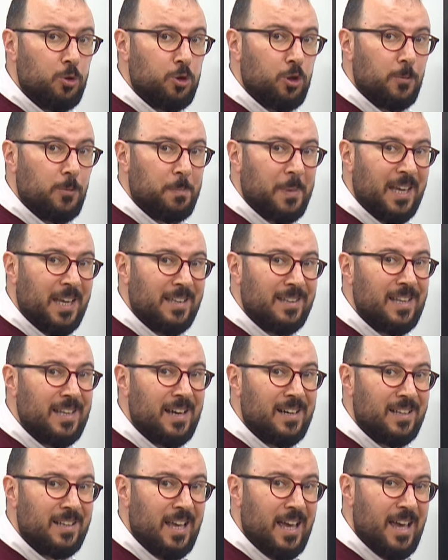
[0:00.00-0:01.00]
küçük
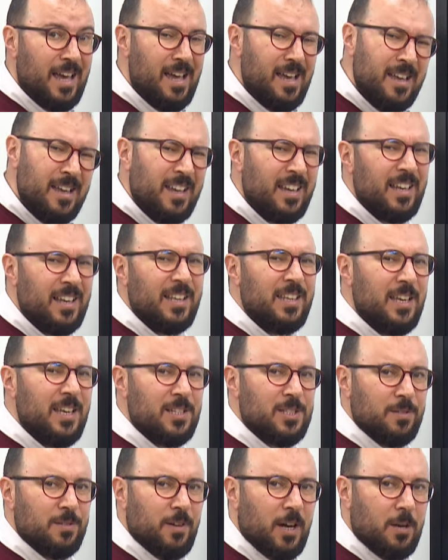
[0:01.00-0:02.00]
beyinlerine
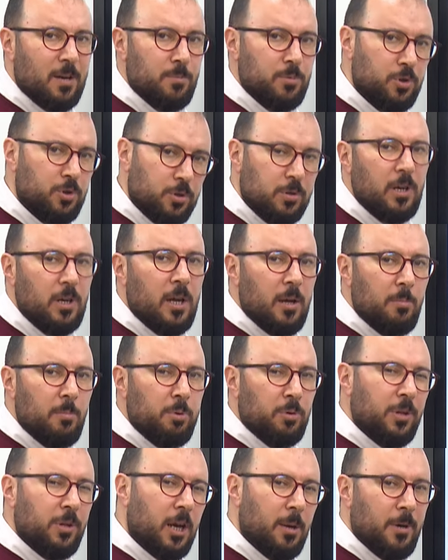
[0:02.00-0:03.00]
yazı vermiş.
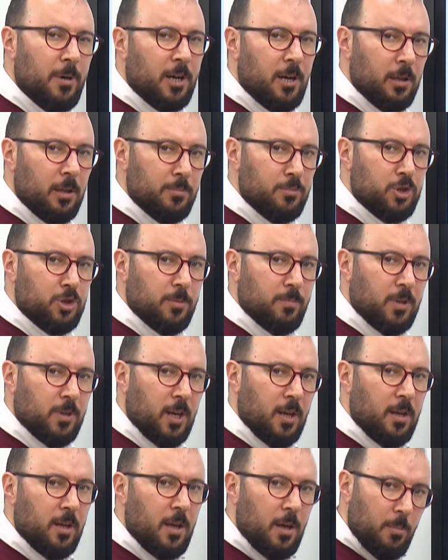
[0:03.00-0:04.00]
Bunlara bakalım
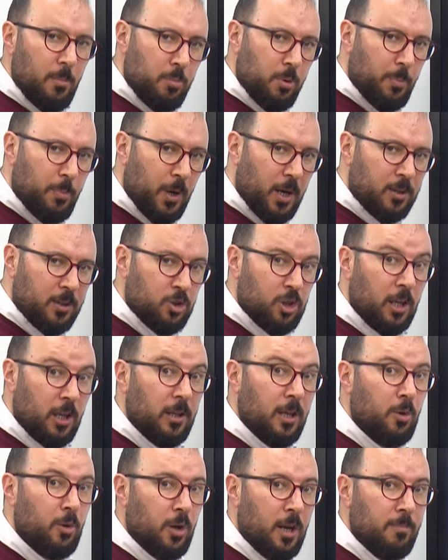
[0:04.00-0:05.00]
şimdi. Bu
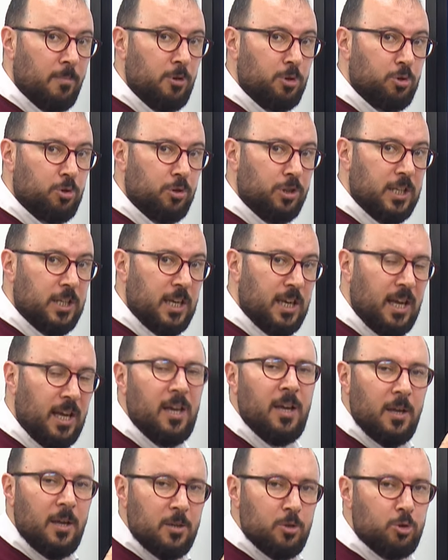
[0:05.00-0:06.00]
padişahlar önemli çünkü
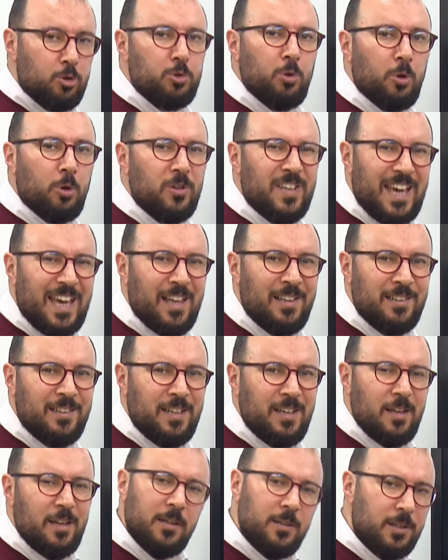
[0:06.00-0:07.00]
soru
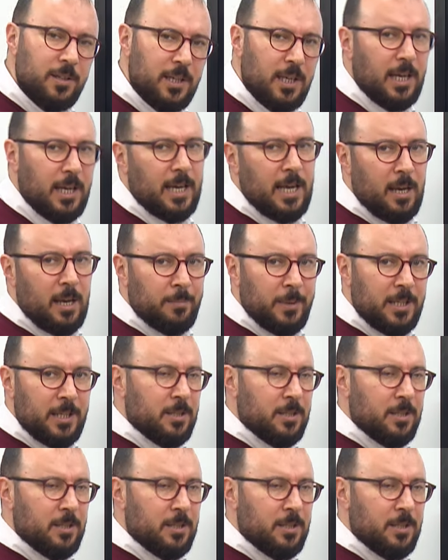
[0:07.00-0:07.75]
geldi yine gelme